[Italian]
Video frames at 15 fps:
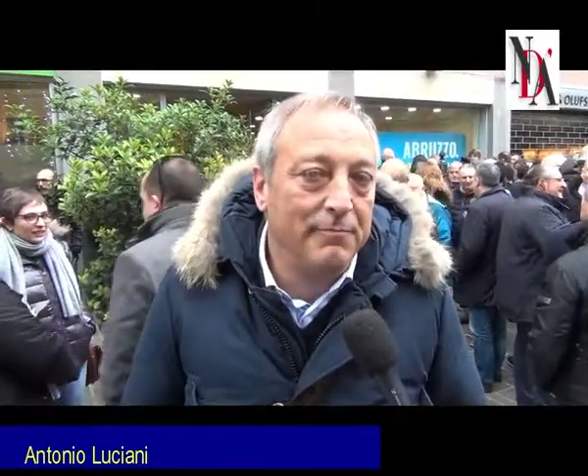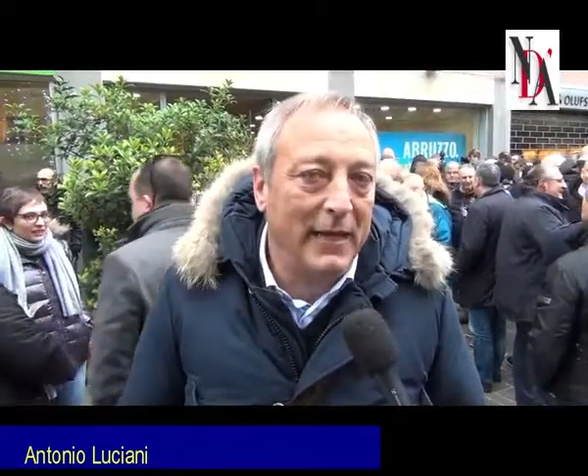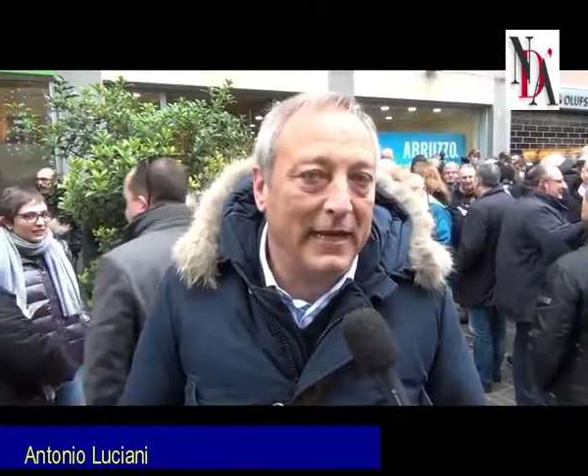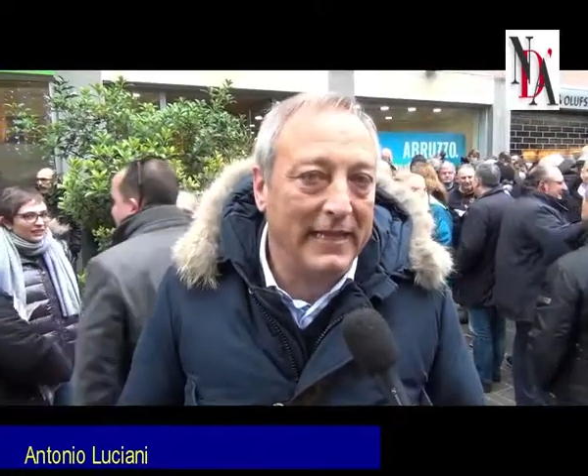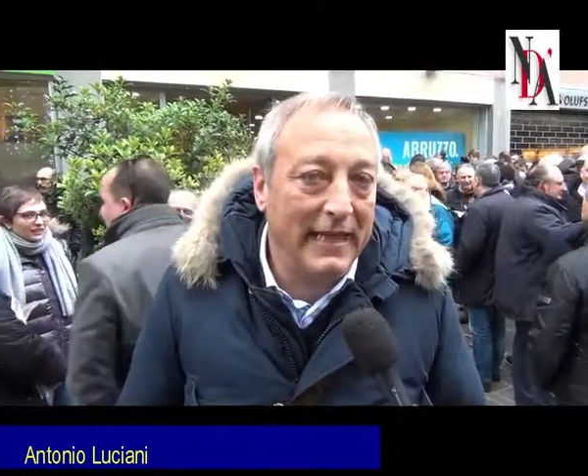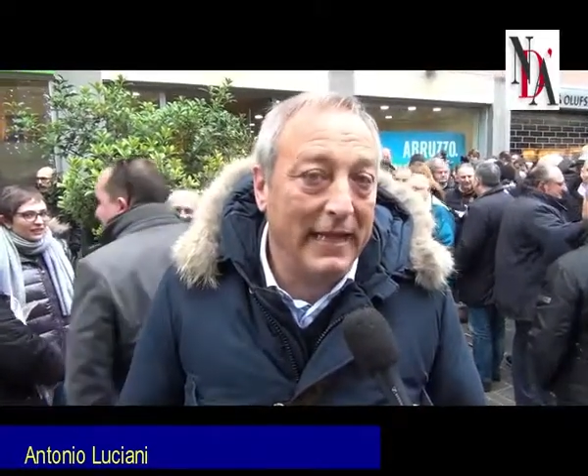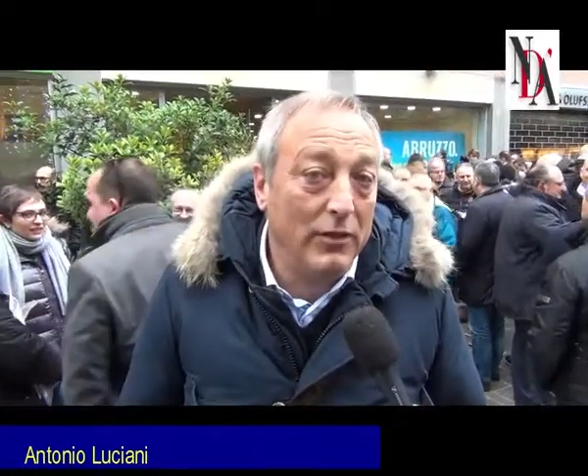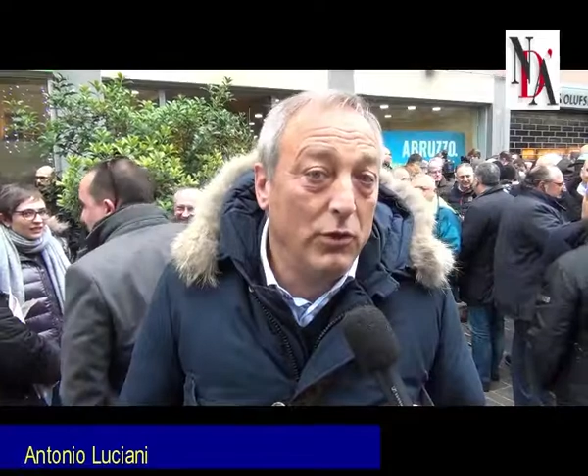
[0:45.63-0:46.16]

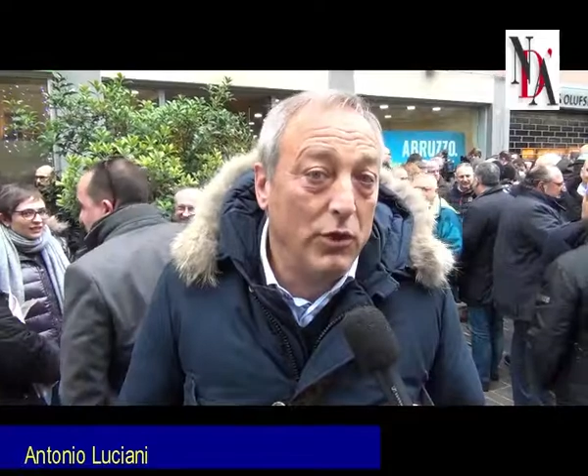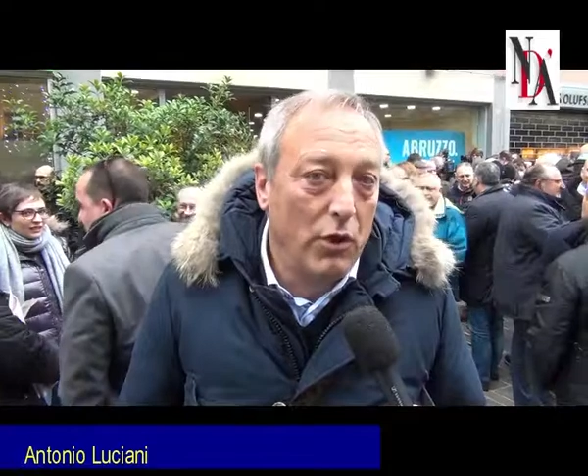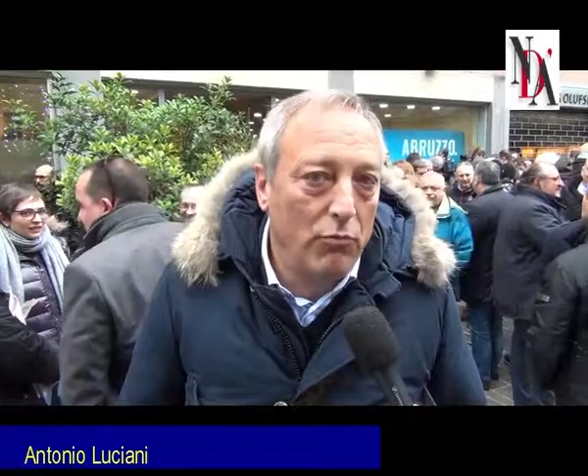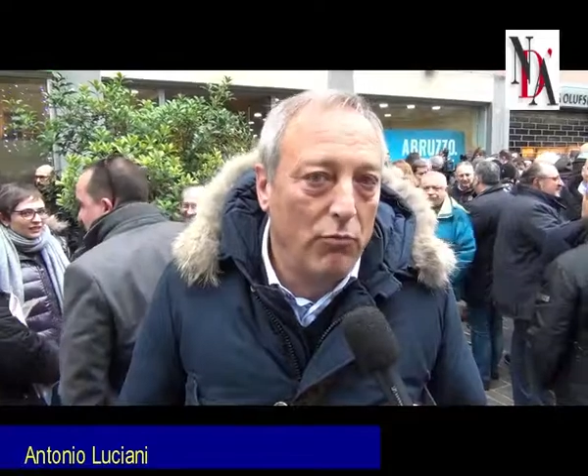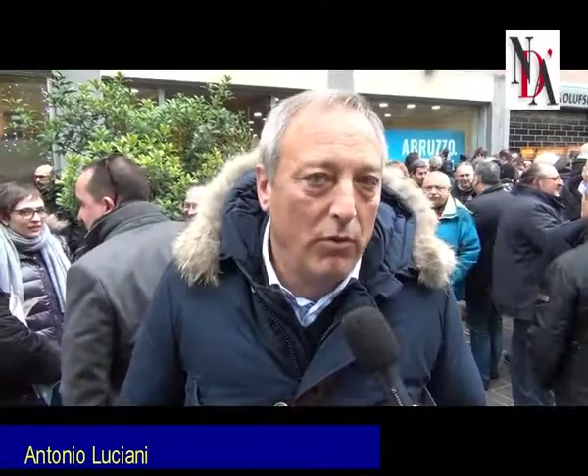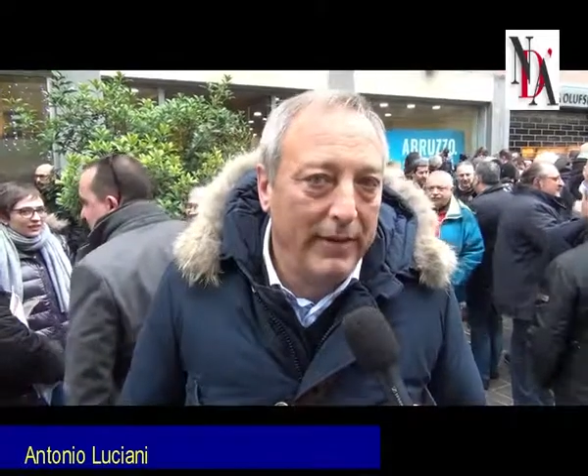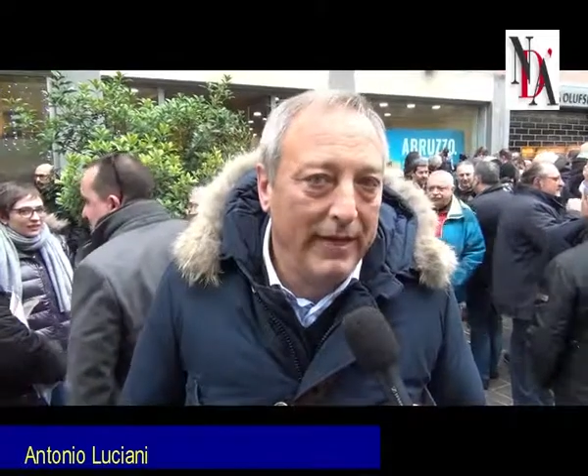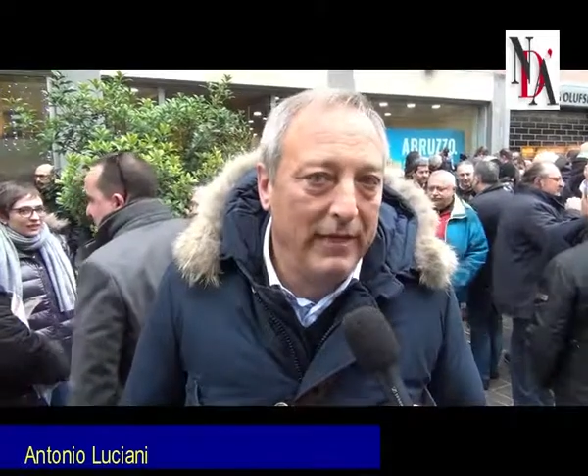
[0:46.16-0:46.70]
partendo da un
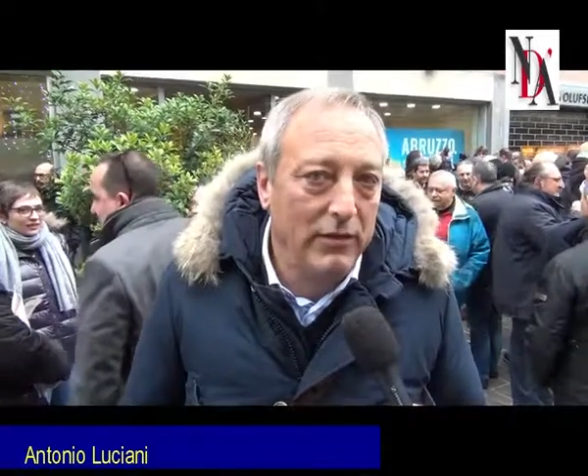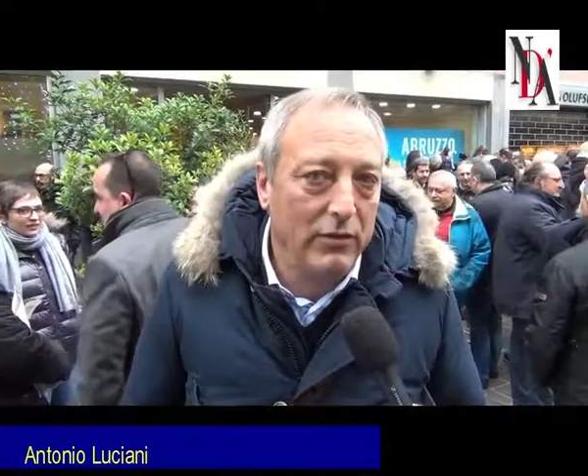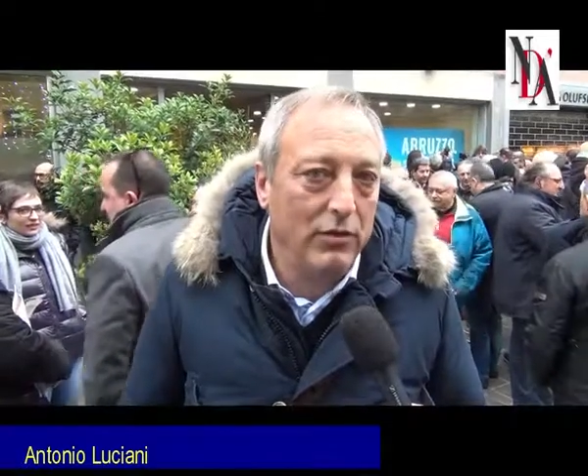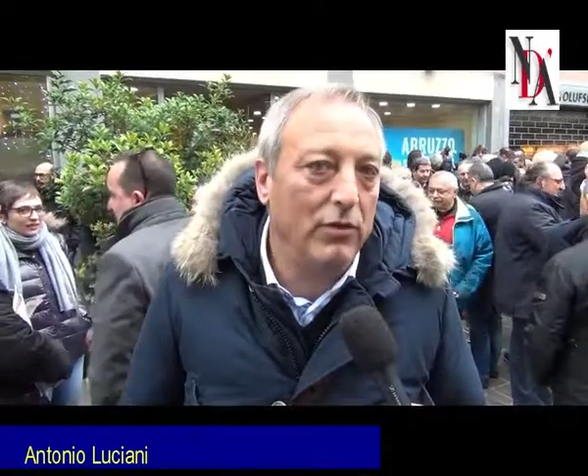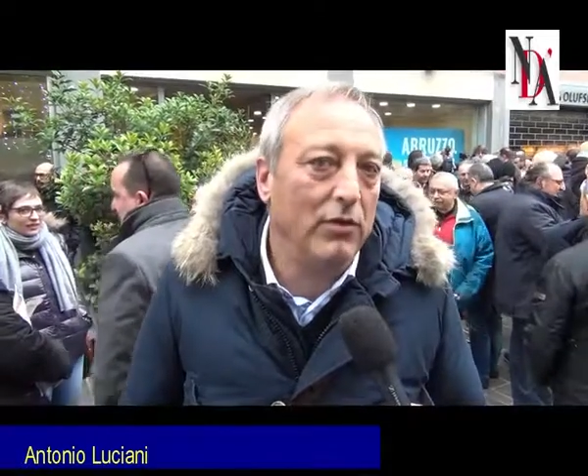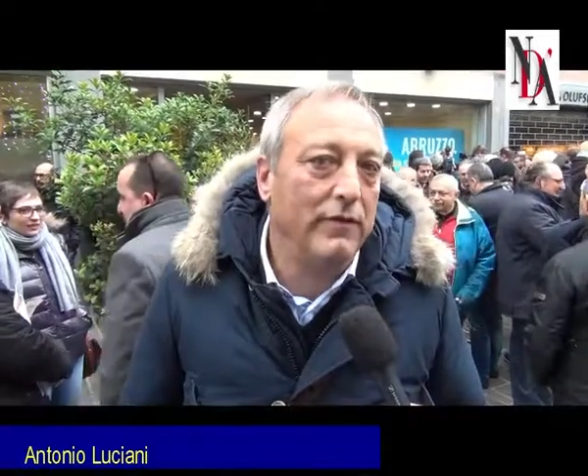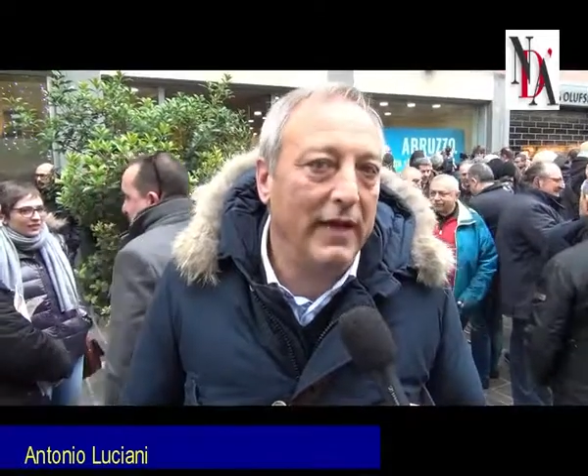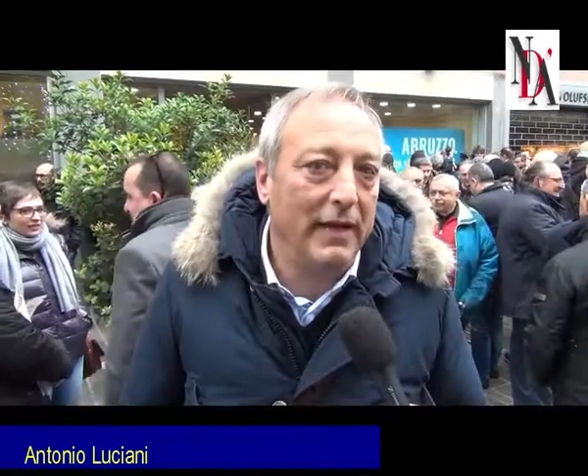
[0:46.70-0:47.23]

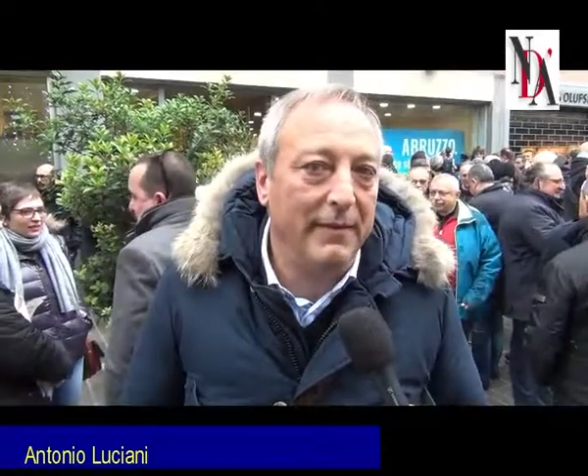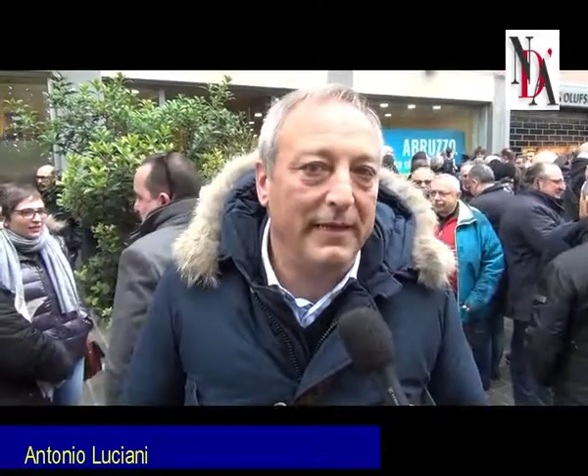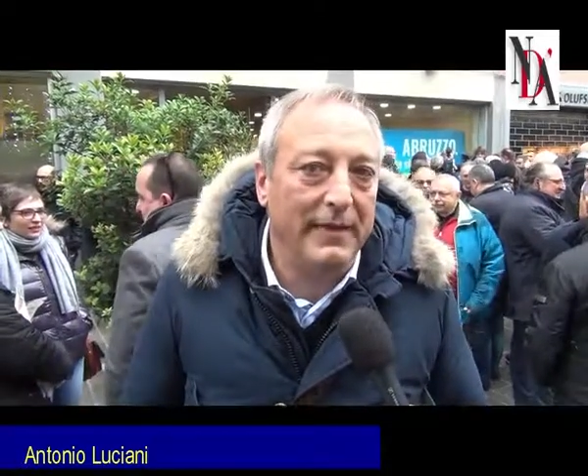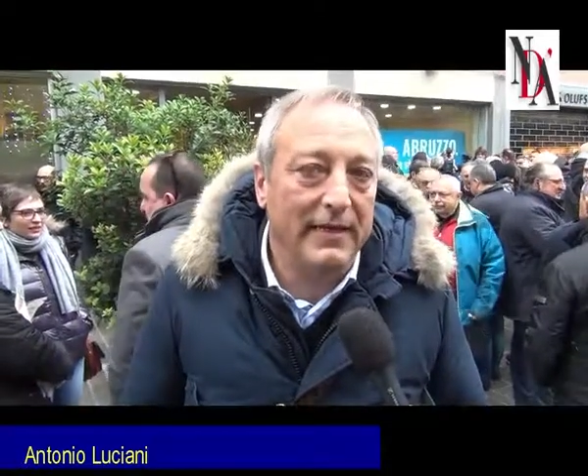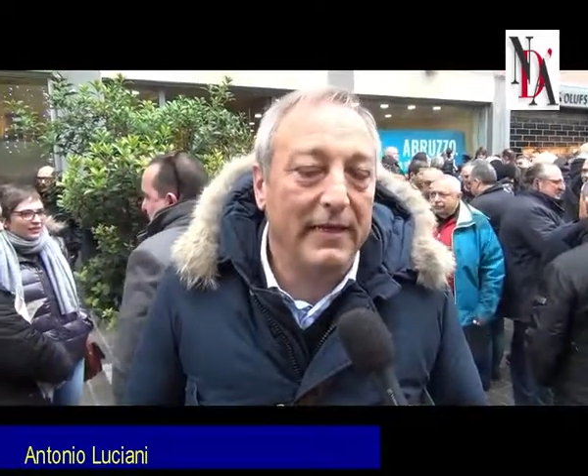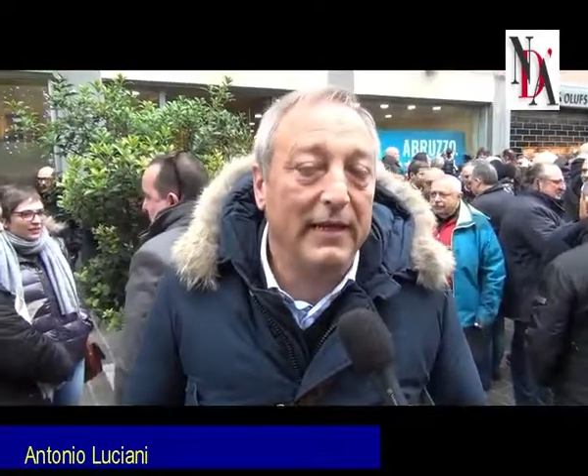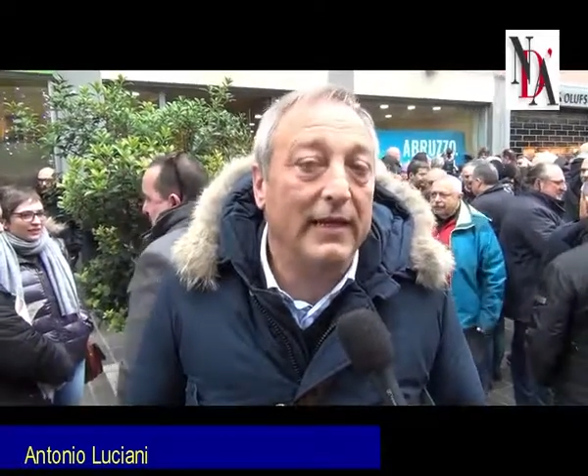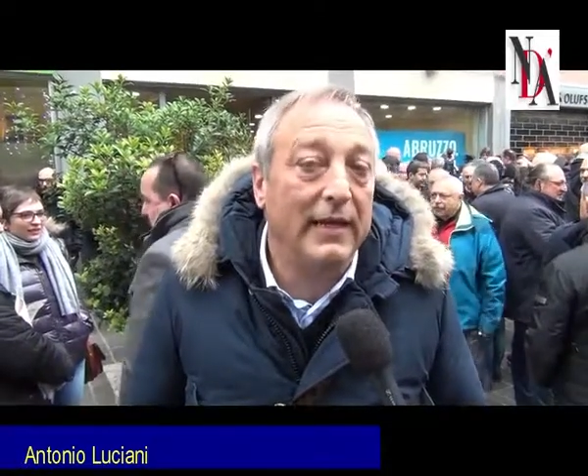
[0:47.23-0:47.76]
momento veramente